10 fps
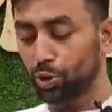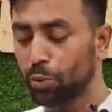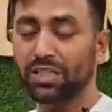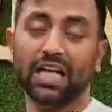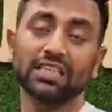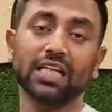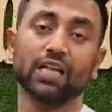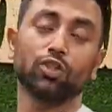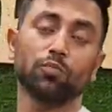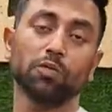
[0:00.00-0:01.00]
পূর্ণিমা শাড়ির
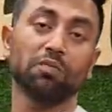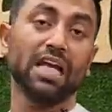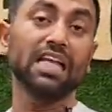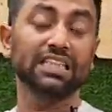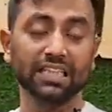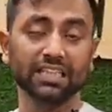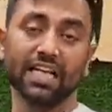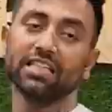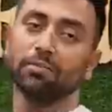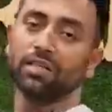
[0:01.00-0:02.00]
দ্বারাই সম্ভব এই জিনিস এই দামে